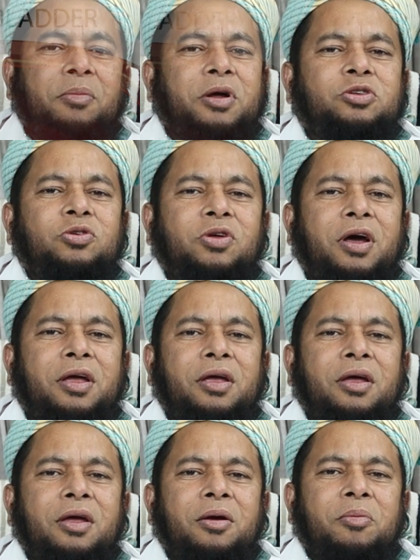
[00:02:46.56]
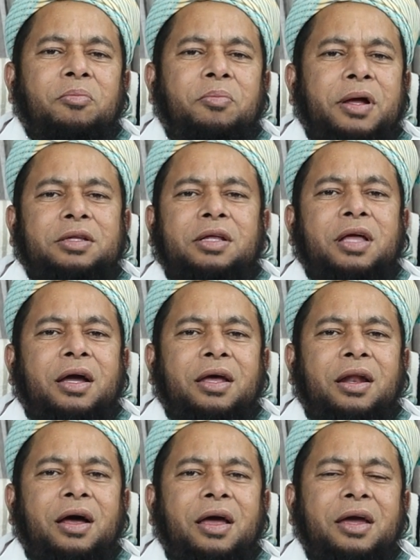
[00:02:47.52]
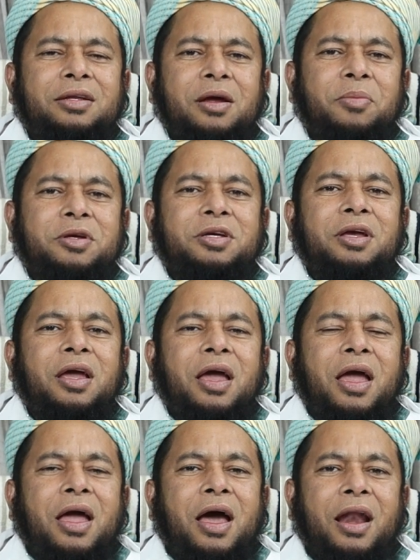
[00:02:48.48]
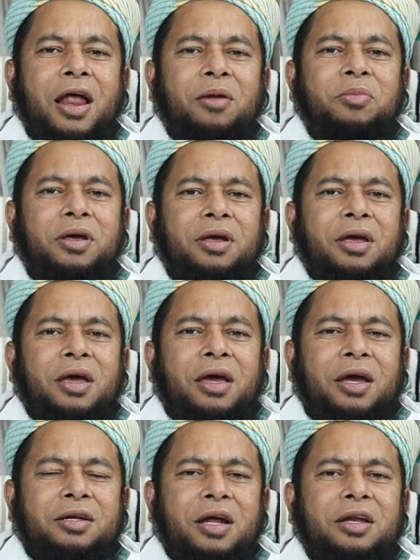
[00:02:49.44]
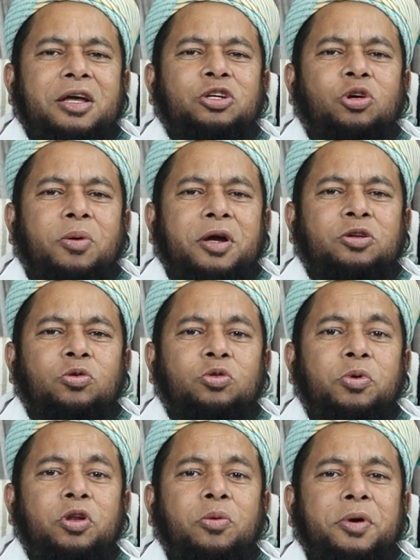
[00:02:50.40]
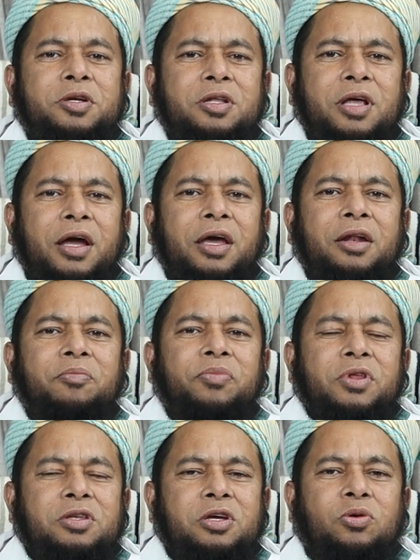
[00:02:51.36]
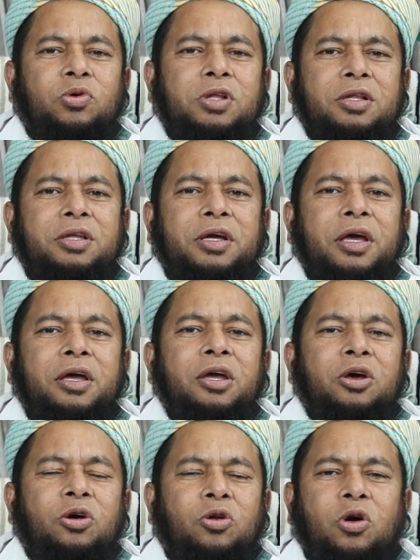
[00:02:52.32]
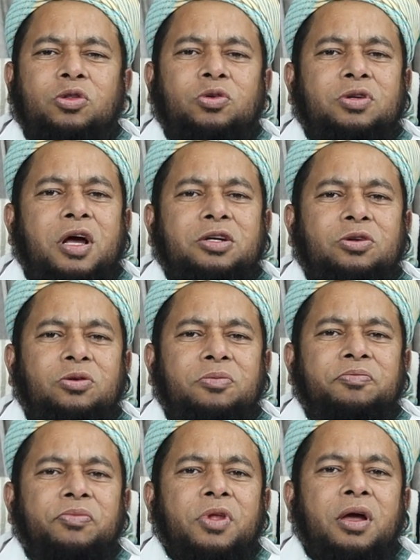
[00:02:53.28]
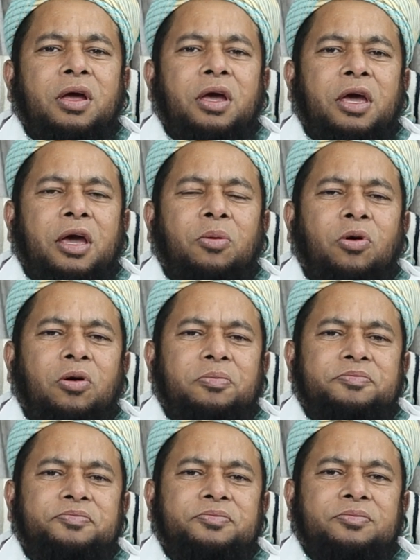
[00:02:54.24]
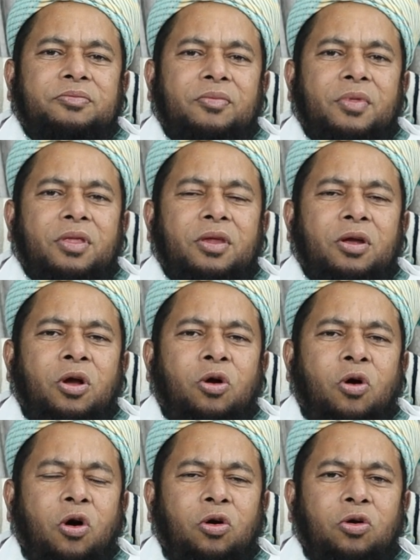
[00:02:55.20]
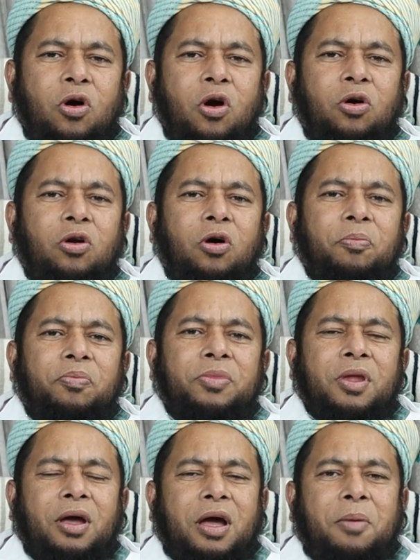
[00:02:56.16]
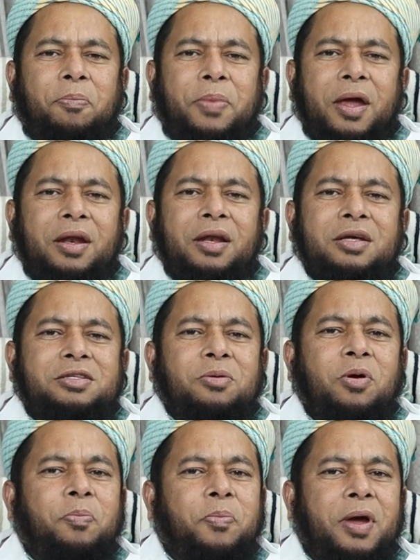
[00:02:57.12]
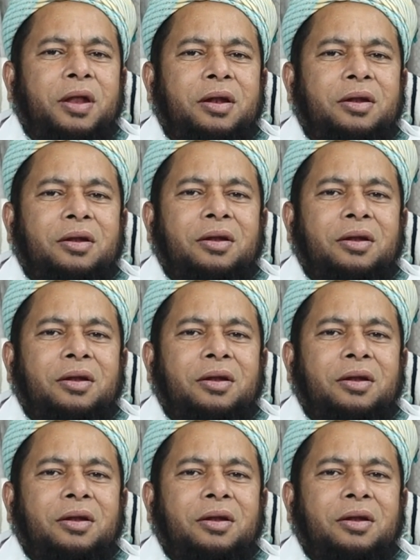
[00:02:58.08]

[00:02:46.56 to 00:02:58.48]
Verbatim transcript: হেমাচুরি হয় ব্যথা থাকে না এটা বেশি অ্যালার্মিং এটা নিয়ে সবাই একটু উদ্বিগ্ন বেশি থাকেন যে কোথা থেকে রক্তটা আসলো এবং কখনো কখনো পেনলেস এবং পেন